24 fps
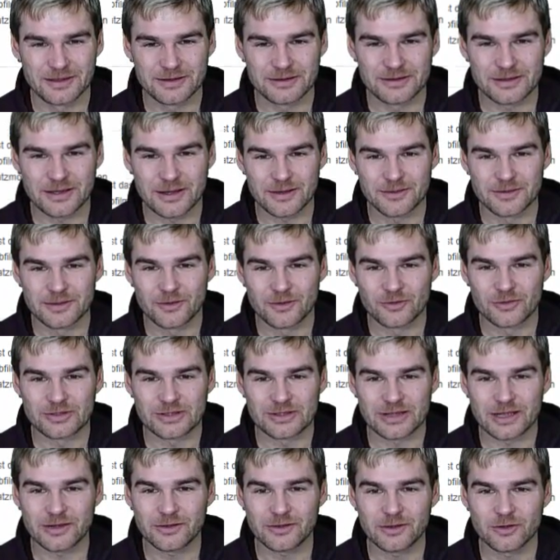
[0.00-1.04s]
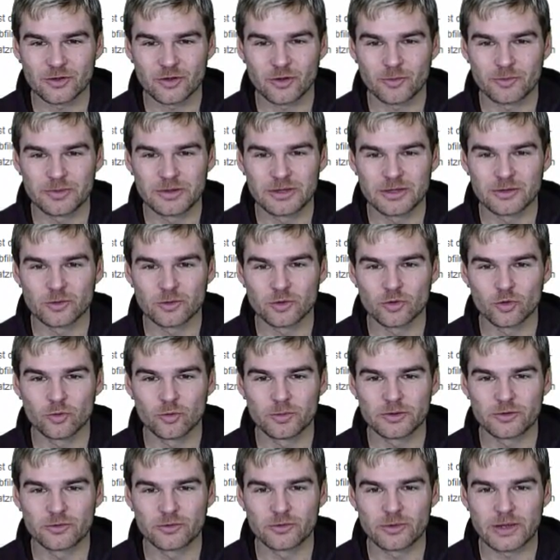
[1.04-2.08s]
Ja, und dann komme ich hier noch
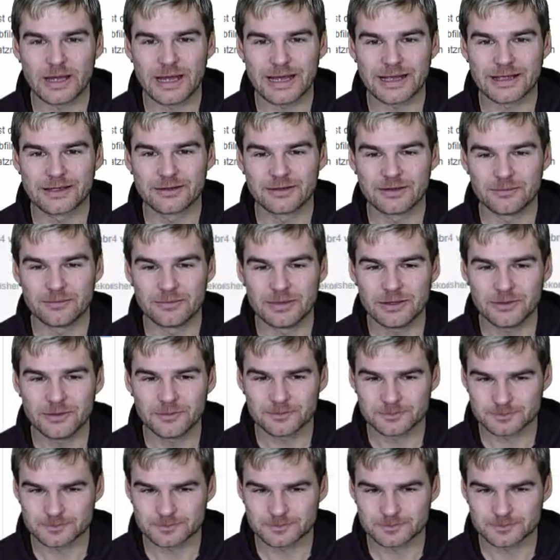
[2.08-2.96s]
rüber zur Akademie.